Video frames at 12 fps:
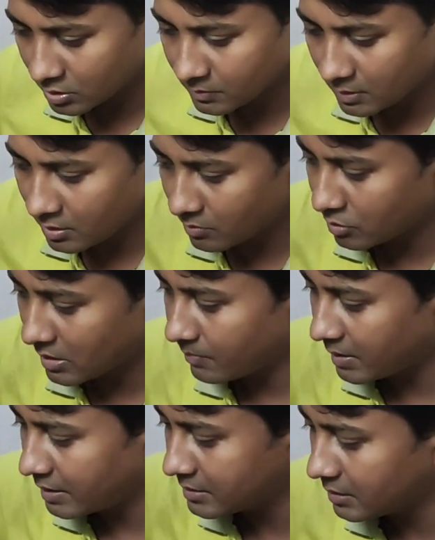দশ বারোটার মতো
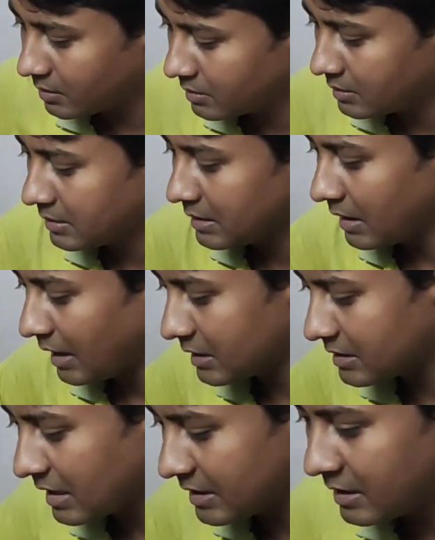আম পাঠিয়েছে
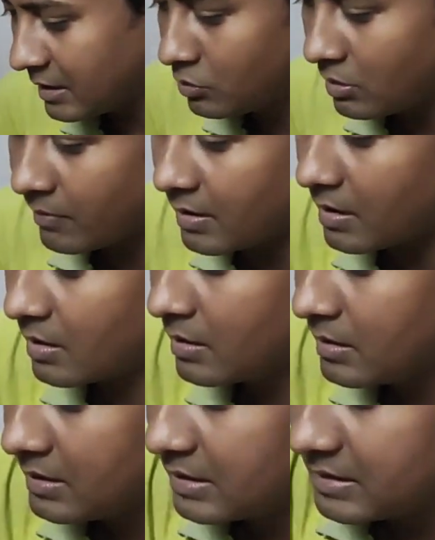আর সাথে কিছু আবার
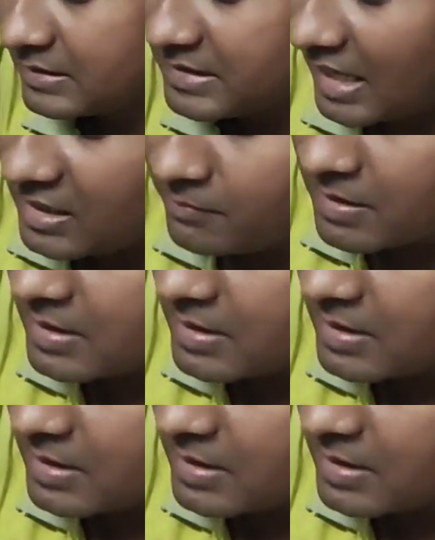জালি